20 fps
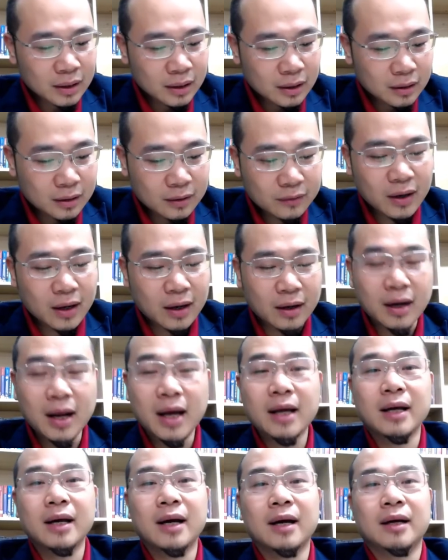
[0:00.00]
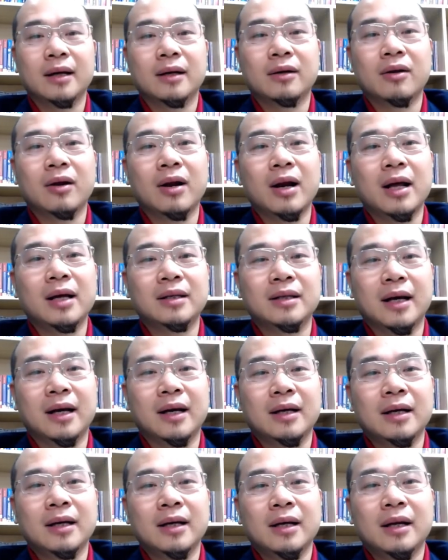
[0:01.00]
Như vậy ở đây á, đó là gì ạ?
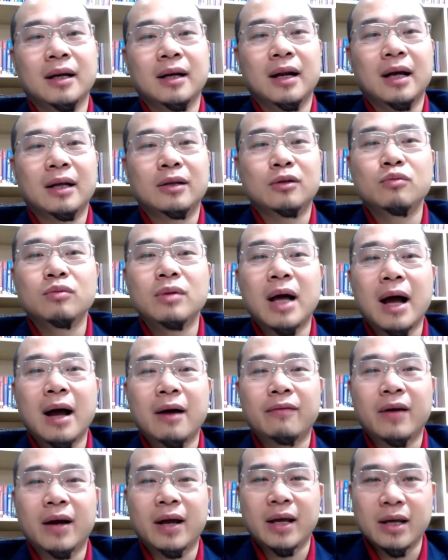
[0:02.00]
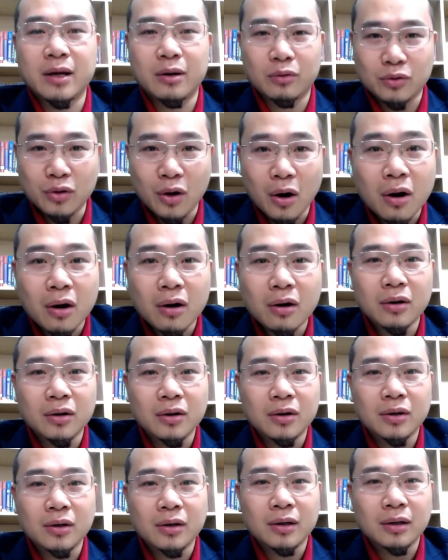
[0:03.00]
Là chúng ta phải hiểu rõ
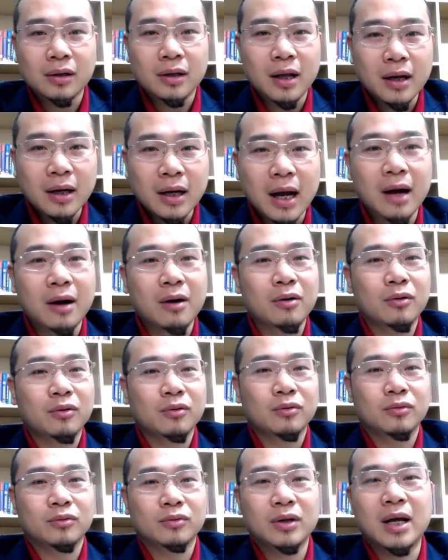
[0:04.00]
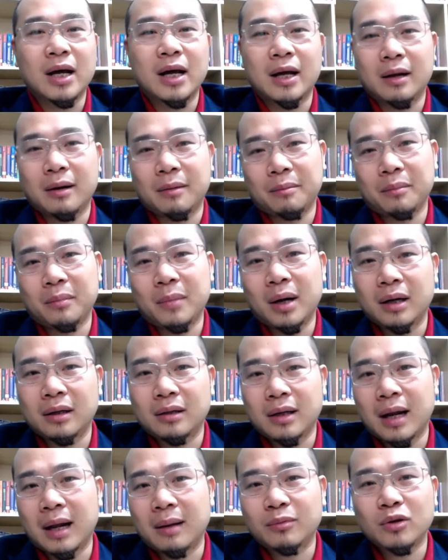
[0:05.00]
thế nào để mà
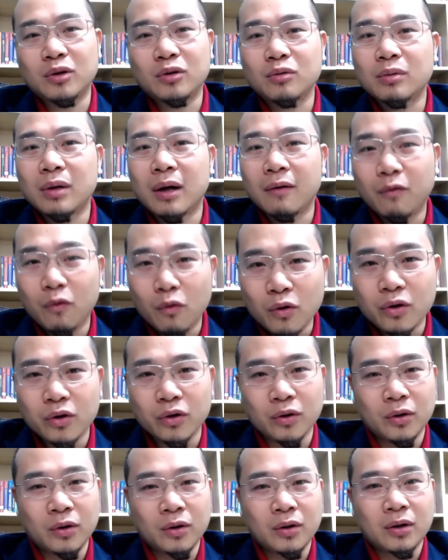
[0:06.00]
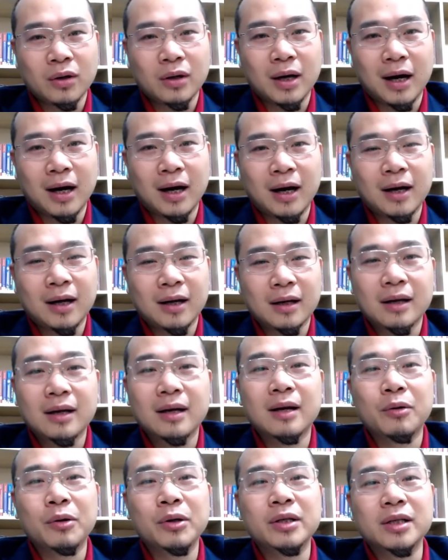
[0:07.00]
làm cho chúng ta vui. Đấy,
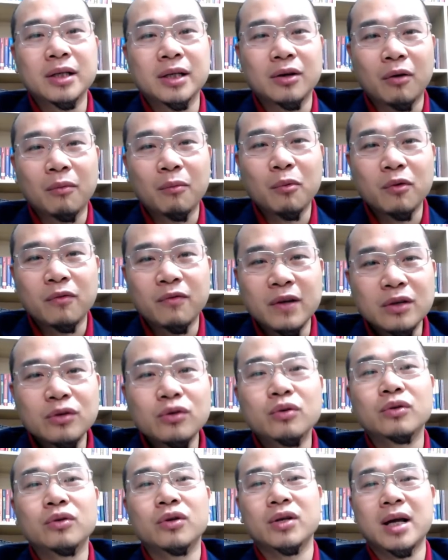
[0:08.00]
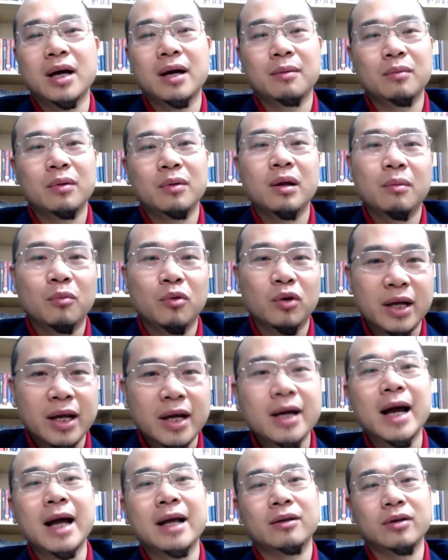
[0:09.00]
Huy chỉ nói một ví dụ thôi nhá, một
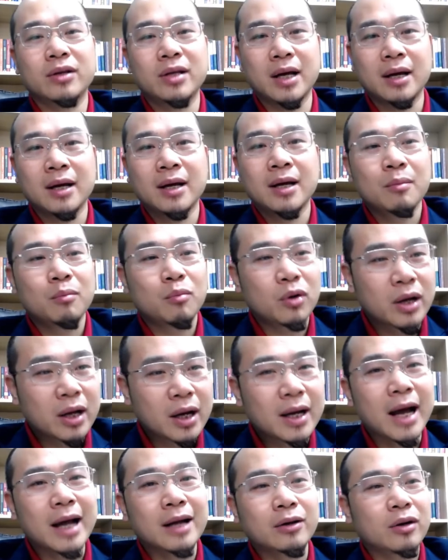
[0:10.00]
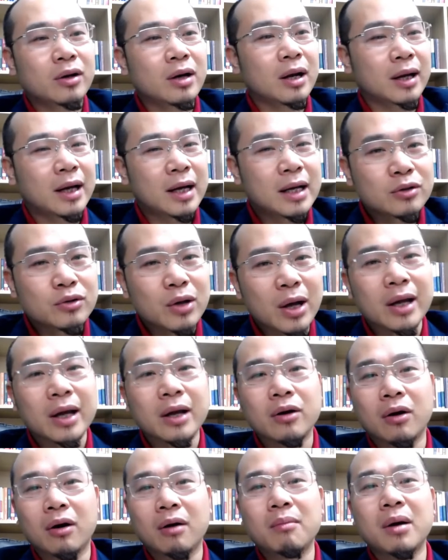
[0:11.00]
khía cạnh thôi nhá. Một khía cạnh đó là kinh doanh
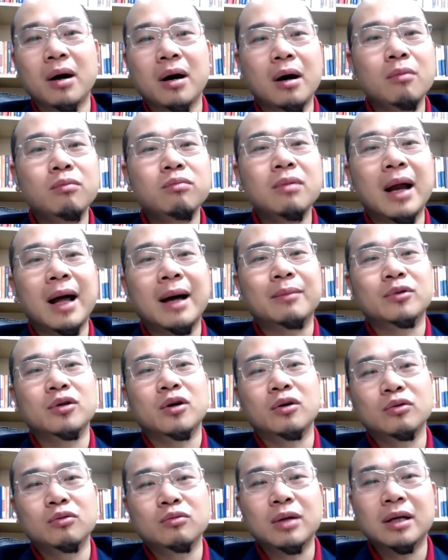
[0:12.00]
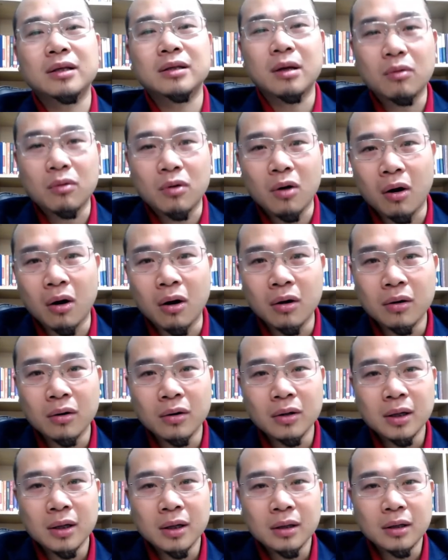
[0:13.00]
cái đó mà không làm cho chúng ta giàu có
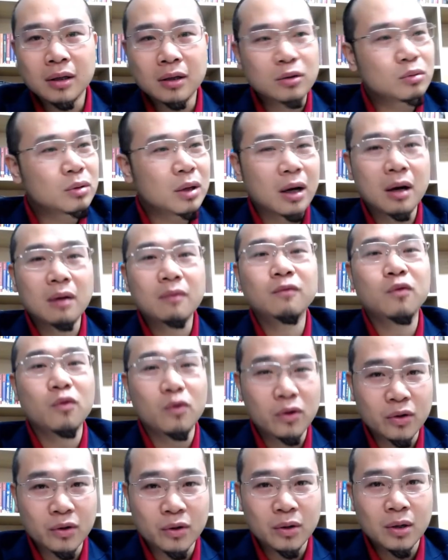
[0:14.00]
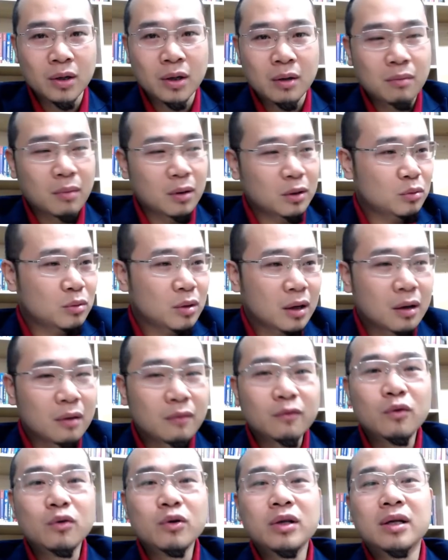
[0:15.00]
thì chúng ta không vui. Mà chúng ta
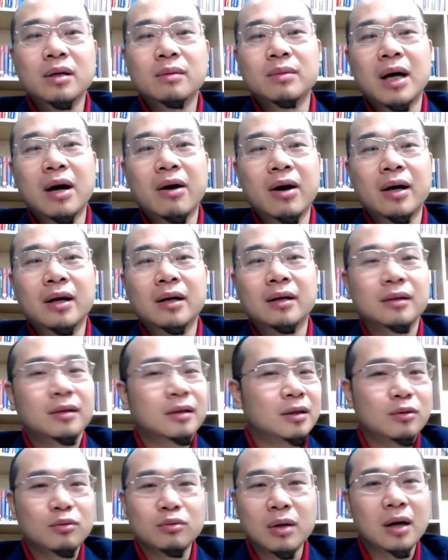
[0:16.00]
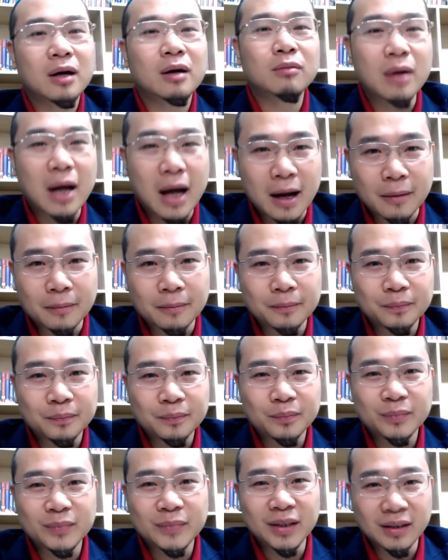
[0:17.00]
không vui thì làm sao ạ? Thì chúng ta không làm.
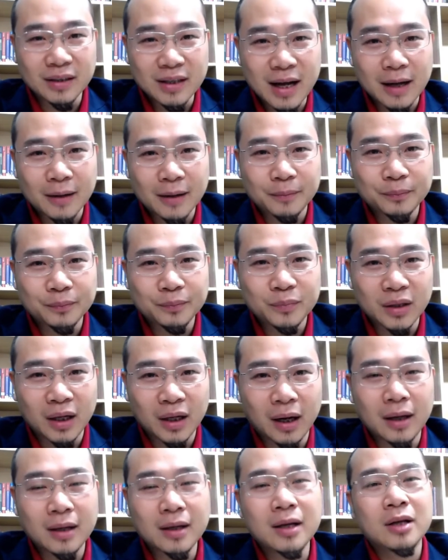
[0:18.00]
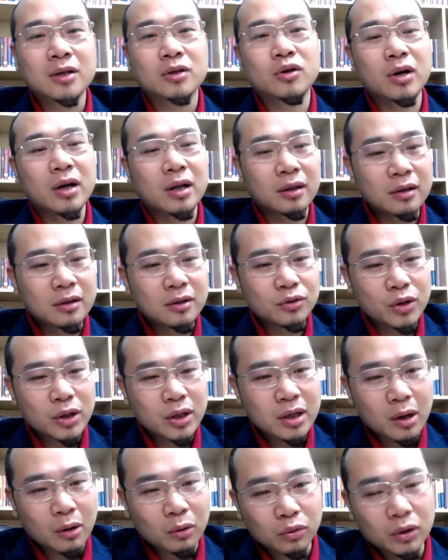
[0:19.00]
Được nhỉ? Đấy, cho nên tư duy
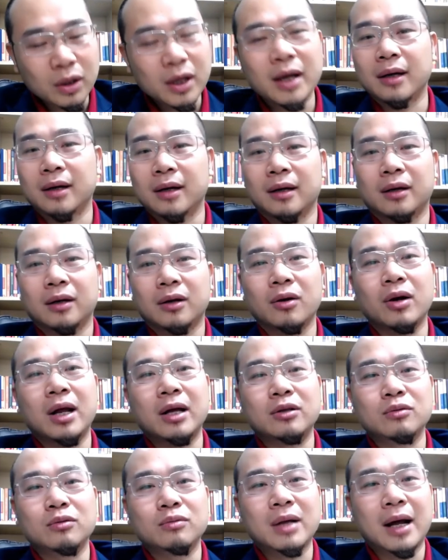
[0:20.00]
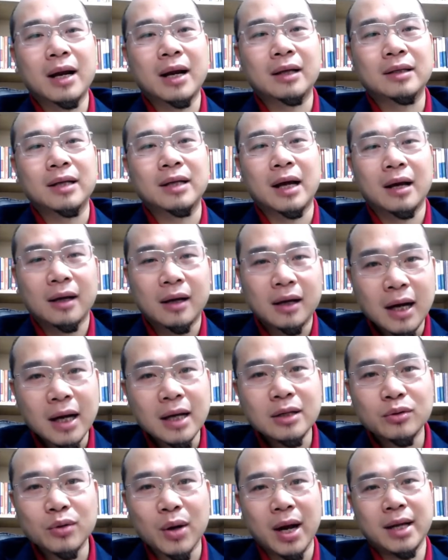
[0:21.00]
đầu tiên đó là chúng ta là gì ạ?
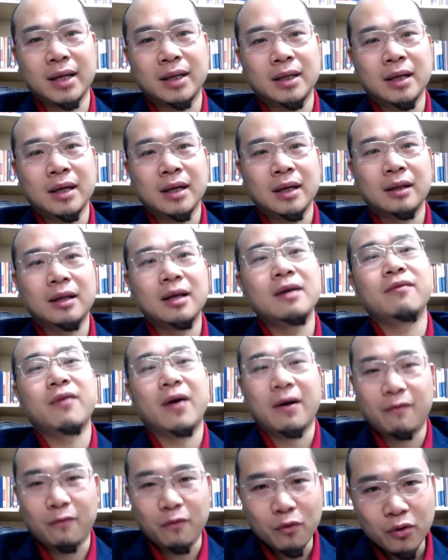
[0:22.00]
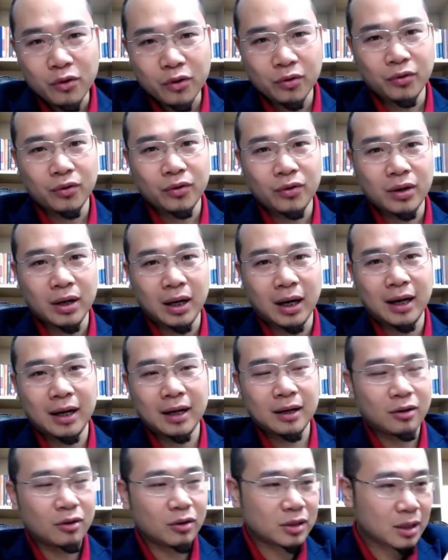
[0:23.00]
Kinh doanh thì phải vui. Đó,
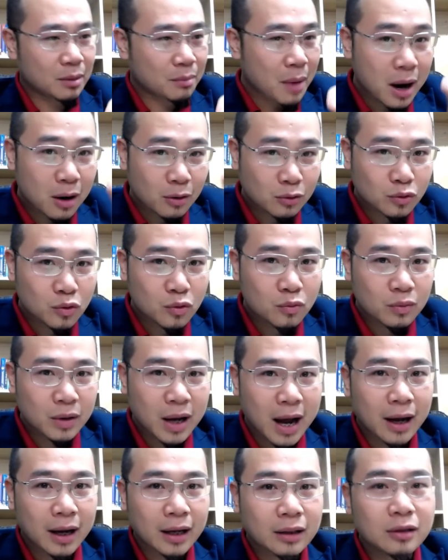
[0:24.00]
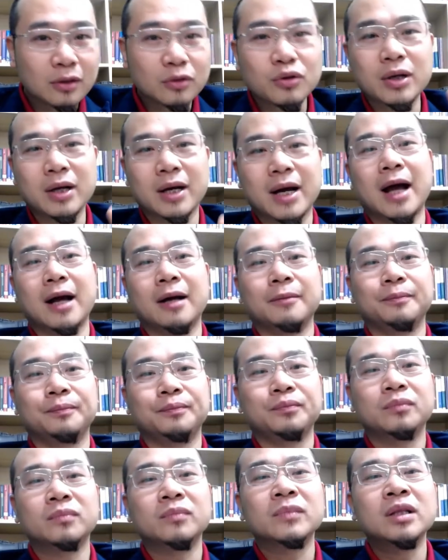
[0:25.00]
nó sẽ bao trùm các cái tư duy khác.
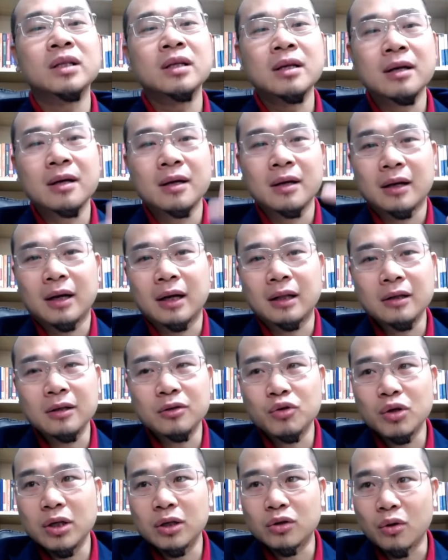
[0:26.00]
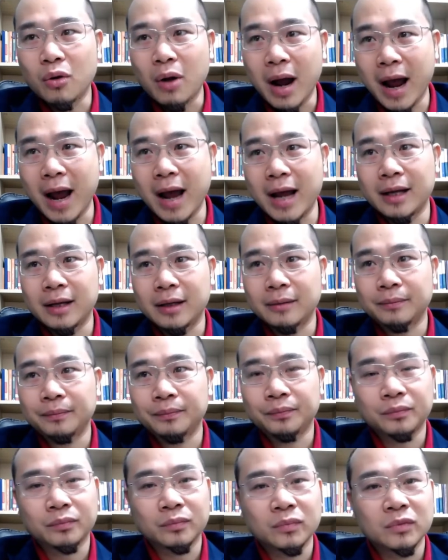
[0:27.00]
Cái tư duy số hai,
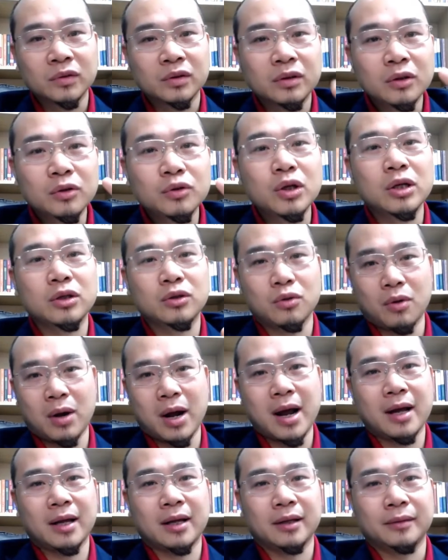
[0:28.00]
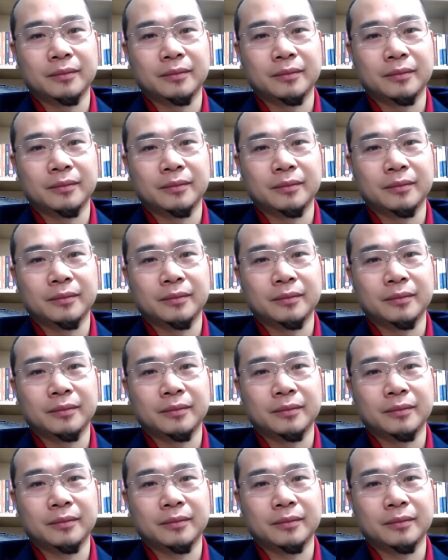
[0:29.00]
tư duy số hai